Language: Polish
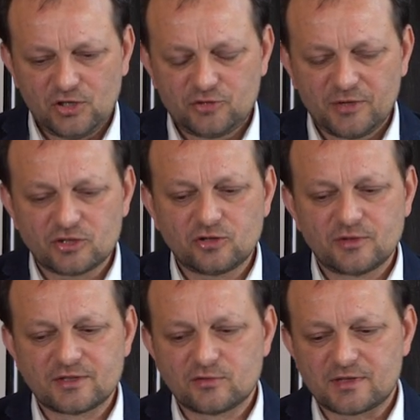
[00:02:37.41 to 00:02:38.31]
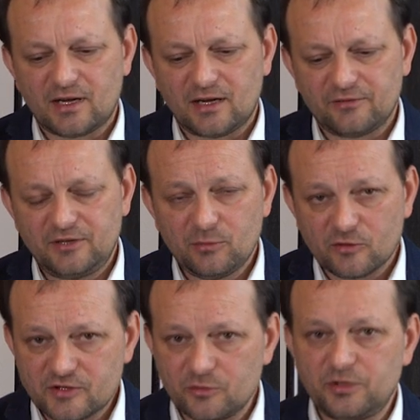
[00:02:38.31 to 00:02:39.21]
śmiercią Jezusa, a w
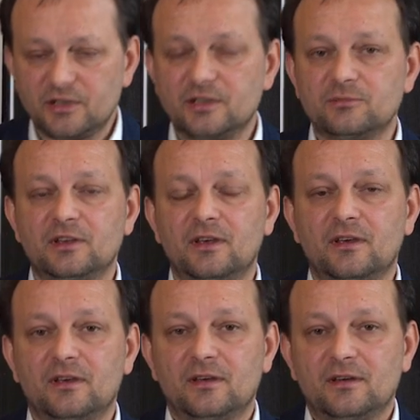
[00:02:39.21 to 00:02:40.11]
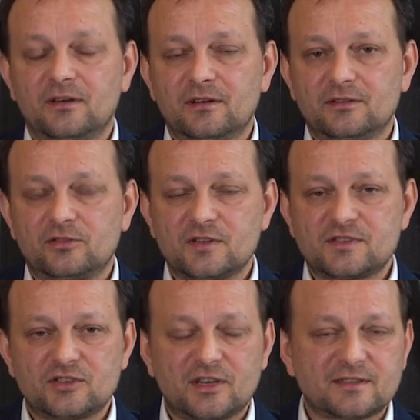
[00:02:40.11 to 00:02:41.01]
niebo wstąpieniem, e, to
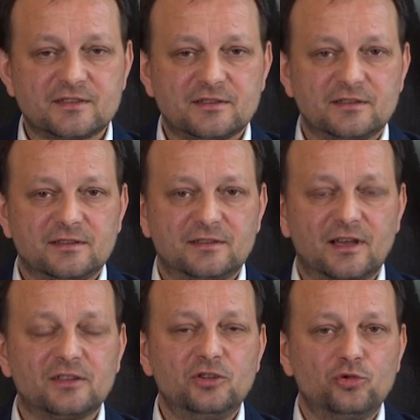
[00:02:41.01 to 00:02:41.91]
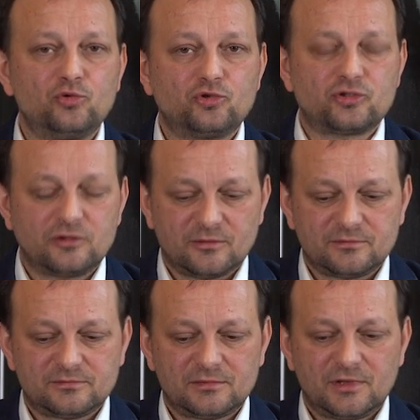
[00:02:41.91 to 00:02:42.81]
jest czas dany
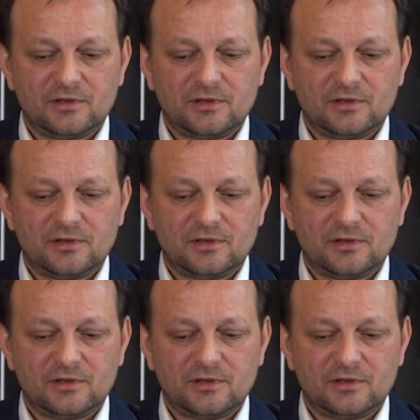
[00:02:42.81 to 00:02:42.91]
uczniom